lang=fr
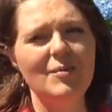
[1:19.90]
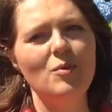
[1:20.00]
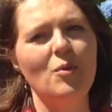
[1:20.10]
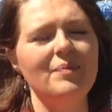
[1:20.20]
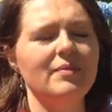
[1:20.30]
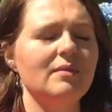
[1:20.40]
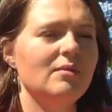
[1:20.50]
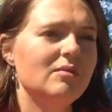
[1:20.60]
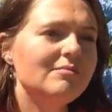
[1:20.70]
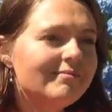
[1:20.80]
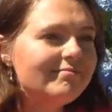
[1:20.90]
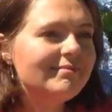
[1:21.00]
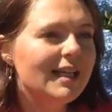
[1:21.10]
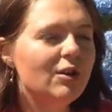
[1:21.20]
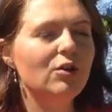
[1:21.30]
bon,
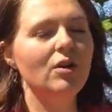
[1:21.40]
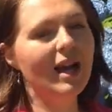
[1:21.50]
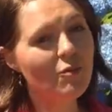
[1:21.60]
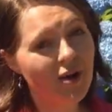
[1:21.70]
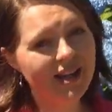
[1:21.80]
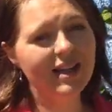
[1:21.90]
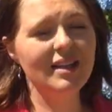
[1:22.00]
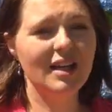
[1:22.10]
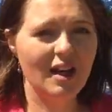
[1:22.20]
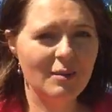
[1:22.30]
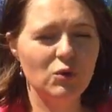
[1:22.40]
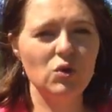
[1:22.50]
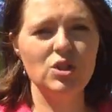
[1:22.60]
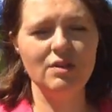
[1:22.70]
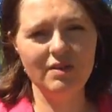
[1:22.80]
et que la moyenne quand même de
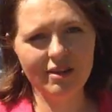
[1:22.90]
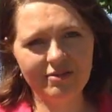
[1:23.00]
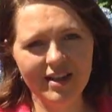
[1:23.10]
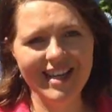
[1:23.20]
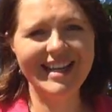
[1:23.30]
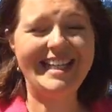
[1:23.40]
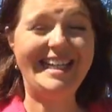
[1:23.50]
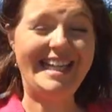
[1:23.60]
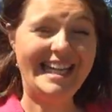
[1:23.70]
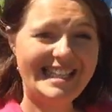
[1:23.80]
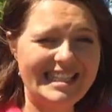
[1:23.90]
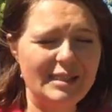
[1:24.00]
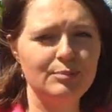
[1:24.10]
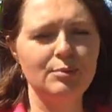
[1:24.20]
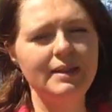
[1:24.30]
chiffre d'affaires qui a
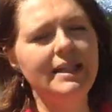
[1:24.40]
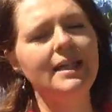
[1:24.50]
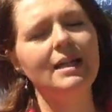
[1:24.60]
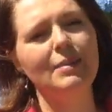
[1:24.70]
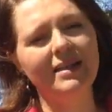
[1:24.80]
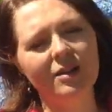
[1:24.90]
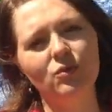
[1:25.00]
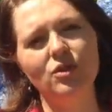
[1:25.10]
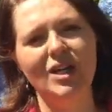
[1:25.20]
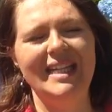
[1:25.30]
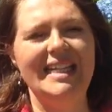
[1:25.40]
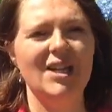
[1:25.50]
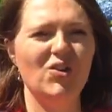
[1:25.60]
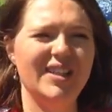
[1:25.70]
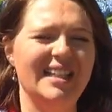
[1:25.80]
été publiée il n'y a pas très longtemps dans la
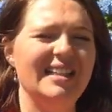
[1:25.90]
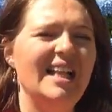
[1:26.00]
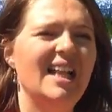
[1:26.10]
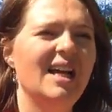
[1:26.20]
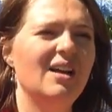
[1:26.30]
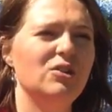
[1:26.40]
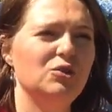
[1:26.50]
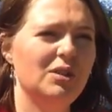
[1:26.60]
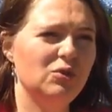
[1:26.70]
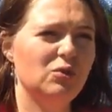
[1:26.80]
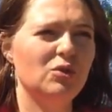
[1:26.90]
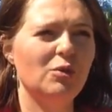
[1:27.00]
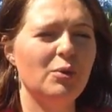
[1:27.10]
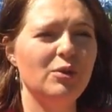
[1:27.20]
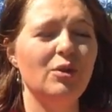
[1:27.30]
dernière enquête euh, sur les
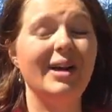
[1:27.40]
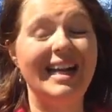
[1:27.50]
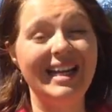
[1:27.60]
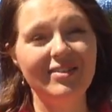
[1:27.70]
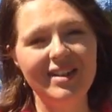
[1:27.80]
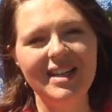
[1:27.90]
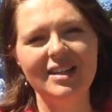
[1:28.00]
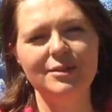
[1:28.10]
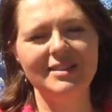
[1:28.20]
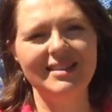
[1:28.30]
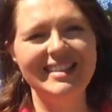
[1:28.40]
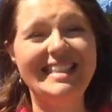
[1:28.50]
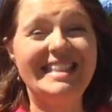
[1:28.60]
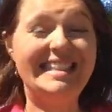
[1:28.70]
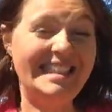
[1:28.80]
auto-entrepreneurs révélait que
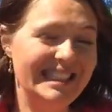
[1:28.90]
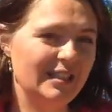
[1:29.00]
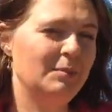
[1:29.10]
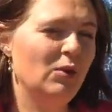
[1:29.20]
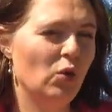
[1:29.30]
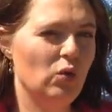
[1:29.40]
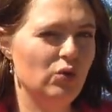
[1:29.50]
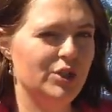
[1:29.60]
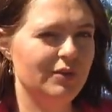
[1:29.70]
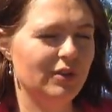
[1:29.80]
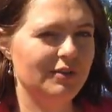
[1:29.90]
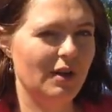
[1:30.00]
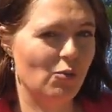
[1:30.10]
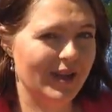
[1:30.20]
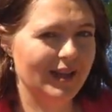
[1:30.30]
c'était 17 000 euros le chiffre
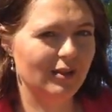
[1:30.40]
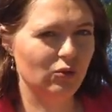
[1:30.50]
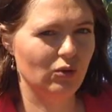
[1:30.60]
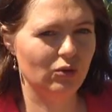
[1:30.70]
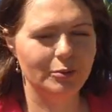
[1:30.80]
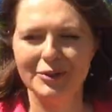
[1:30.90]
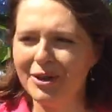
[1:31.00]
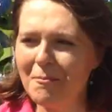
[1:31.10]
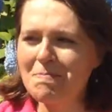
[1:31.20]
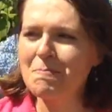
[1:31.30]
d'affaires moyen d'un auto-entrepreneur,